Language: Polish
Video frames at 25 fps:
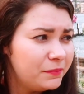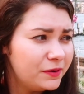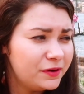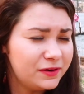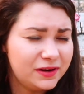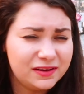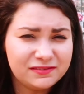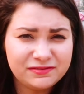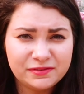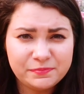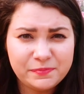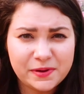bo
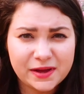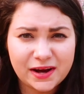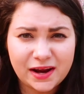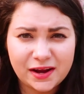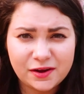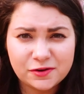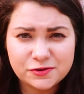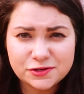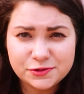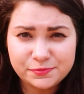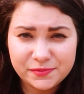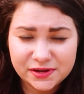one
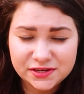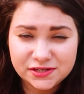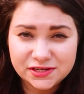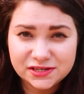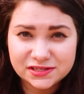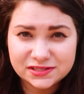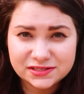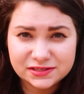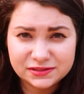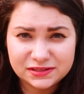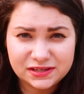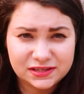wybierają
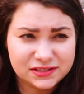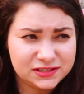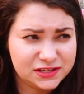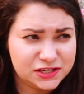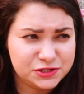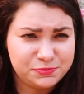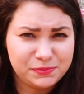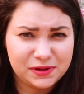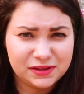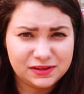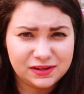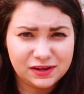śmieci z,
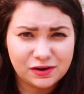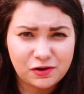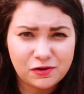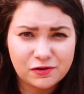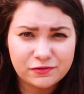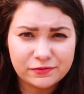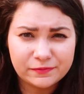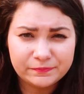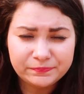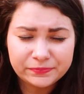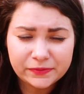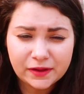ze
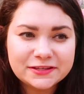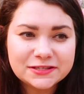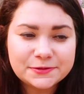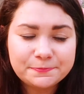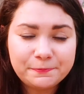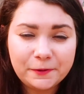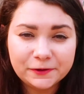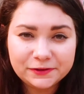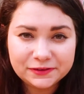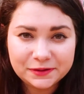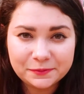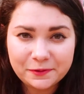śmietników. Więc
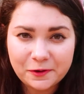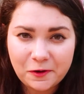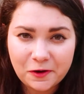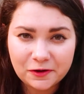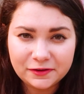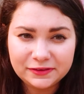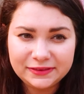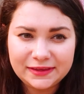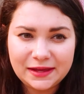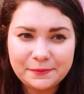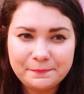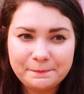pod tym
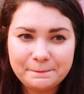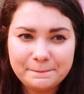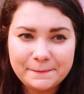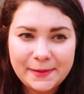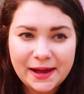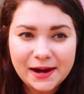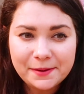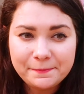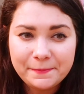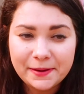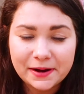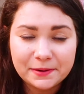kątem
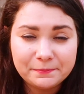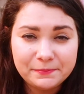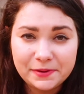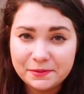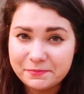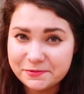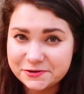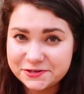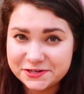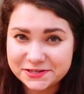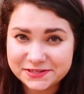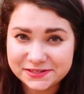Melbourne,
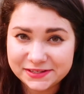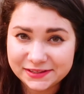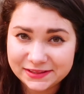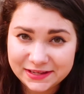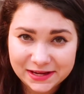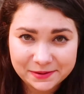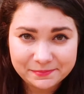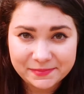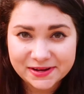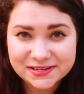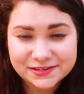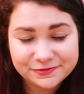mimo że
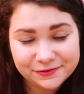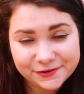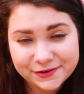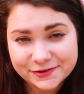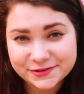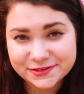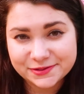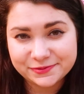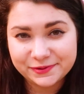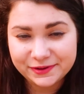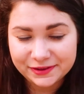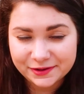Sydney ma
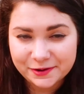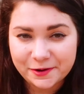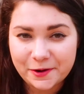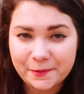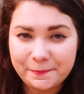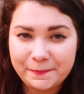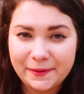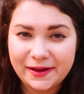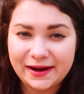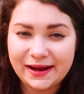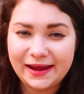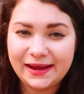swoją słynną
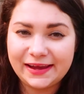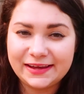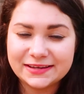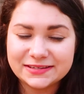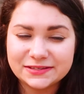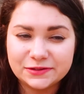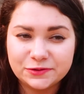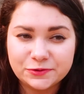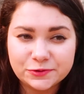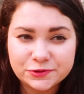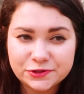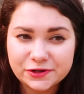operę,
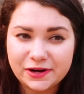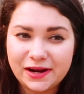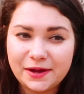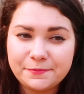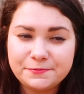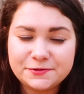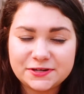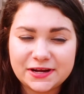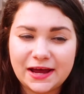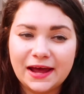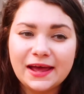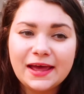jest dużo
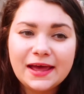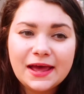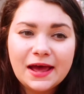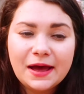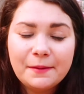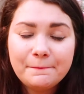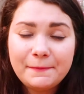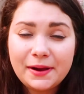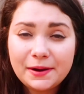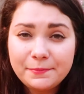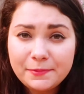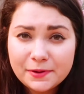lepsze.
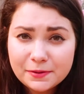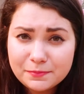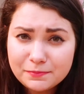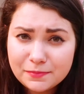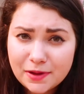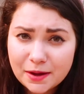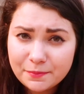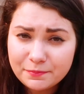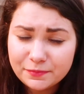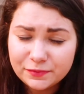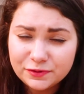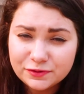Melbourne
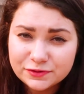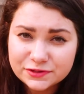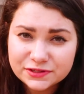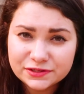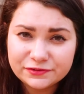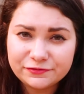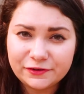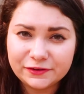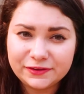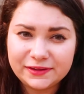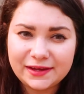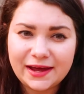ma
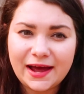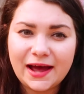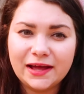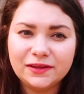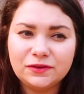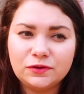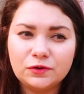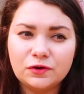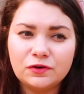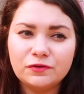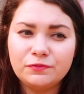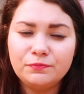mnóstwo
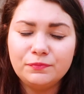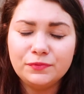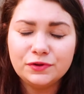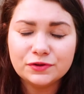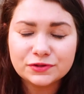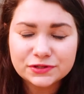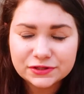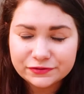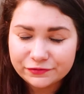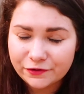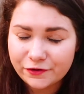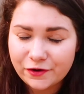teatrów,
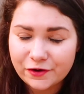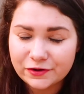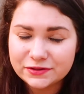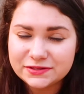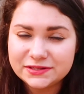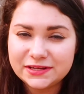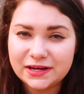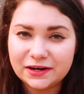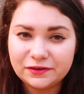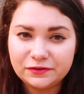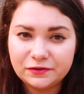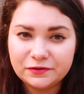mnóstwo
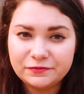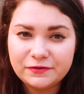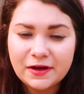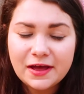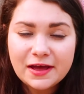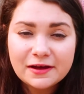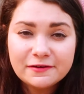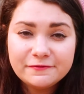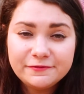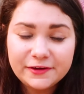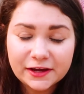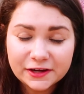koncertów.
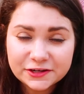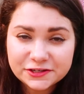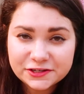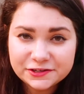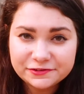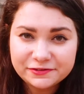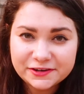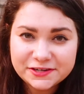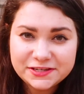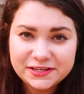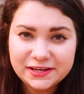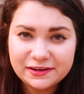
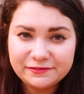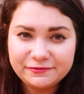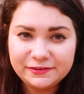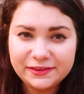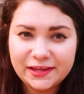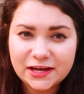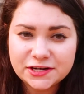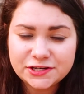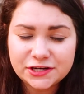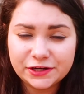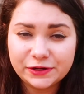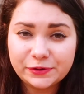Większość właśnie
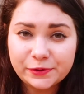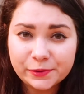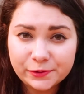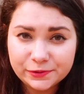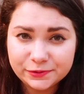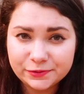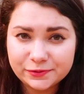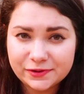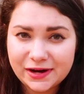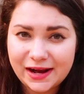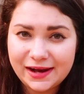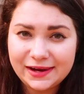wydarzeń
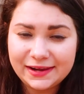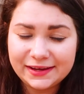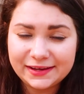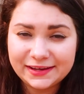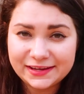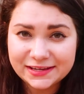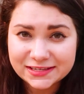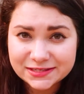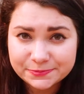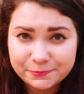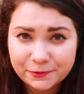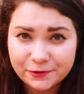
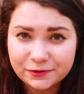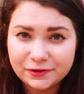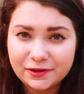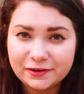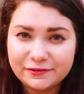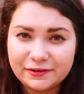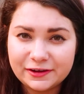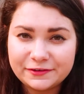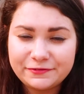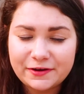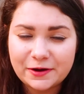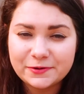kulturalnych i
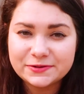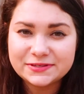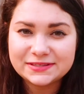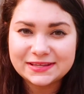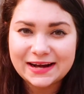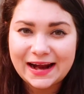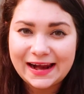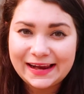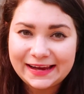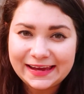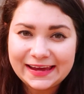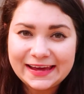sportowych w
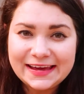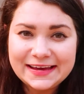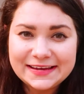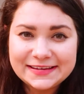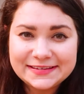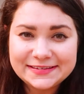Australii